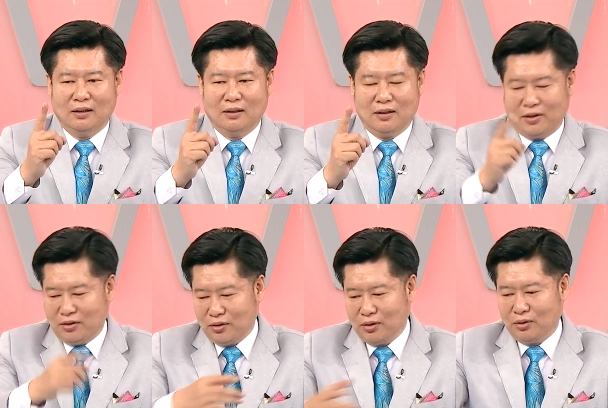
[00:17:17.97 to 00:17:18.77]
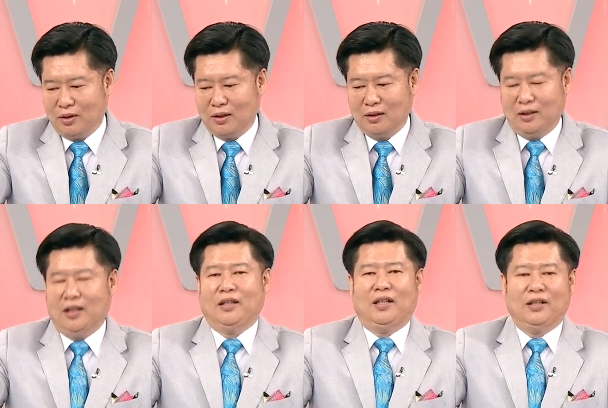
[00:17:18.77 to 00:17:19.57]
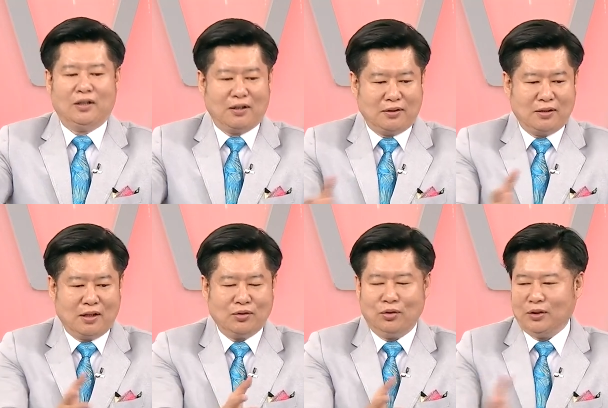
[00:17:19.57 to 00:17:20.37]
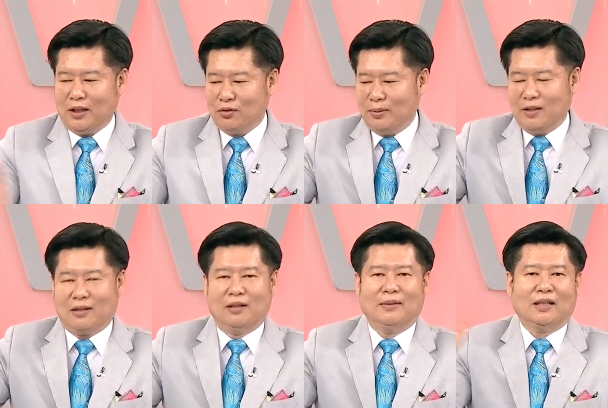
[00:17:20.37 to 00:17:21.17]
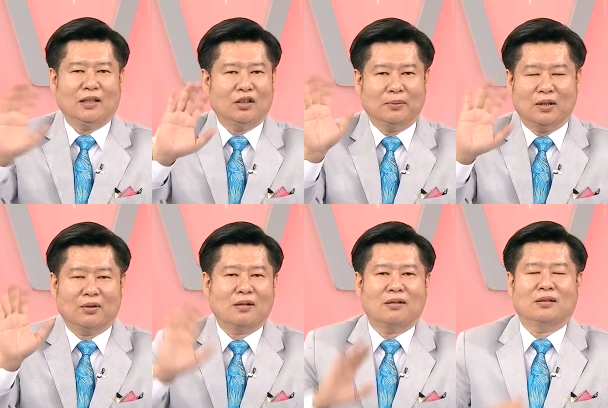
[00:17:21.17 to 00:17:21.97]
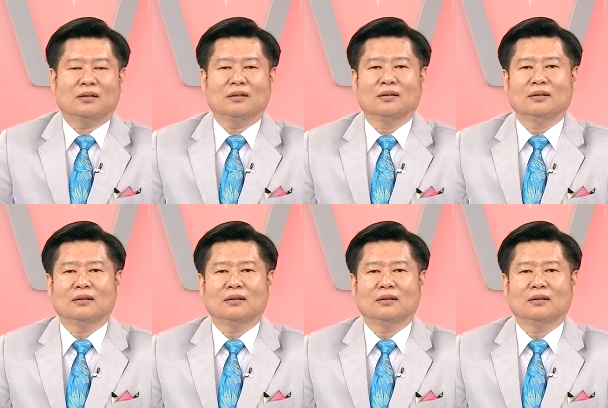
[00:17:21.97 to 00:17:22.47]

你钱就用光了。第二天以后，老师操作，哦，他的股票涨停板跟你都没有关系了。